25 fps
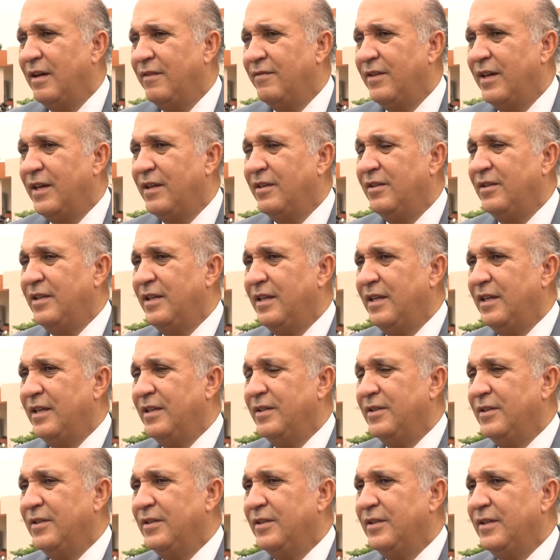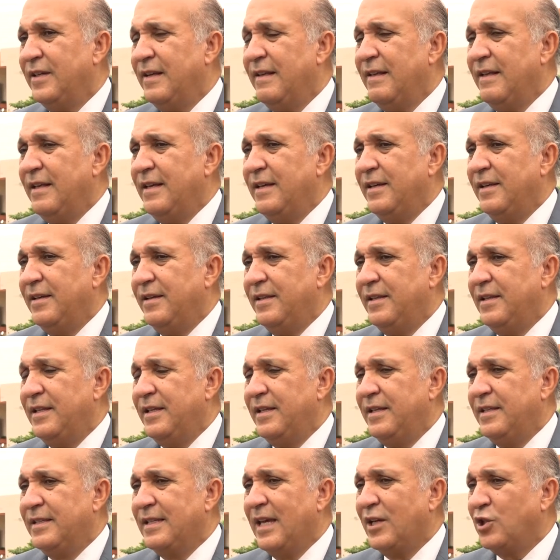avec
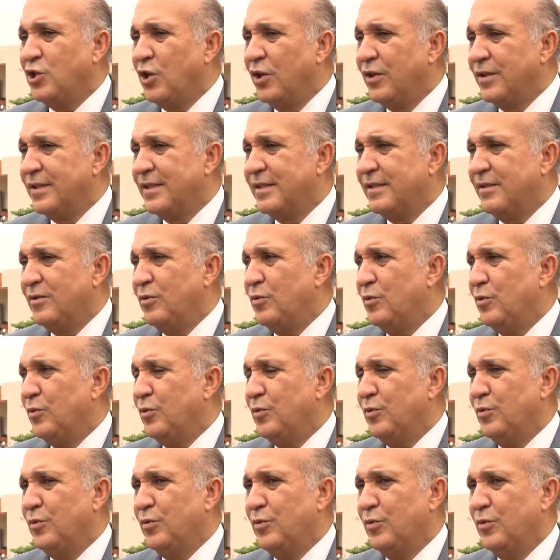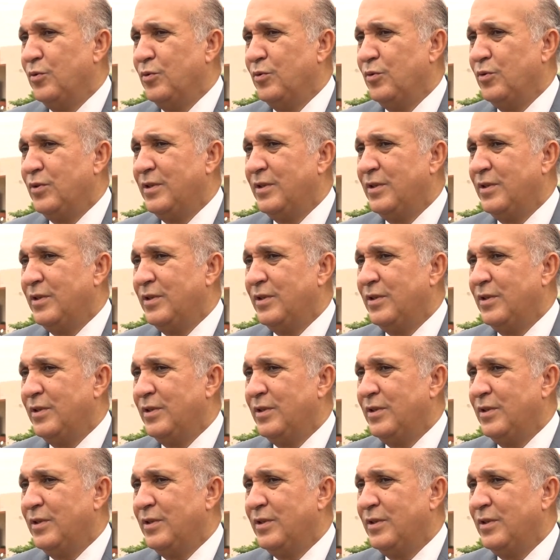des, agences de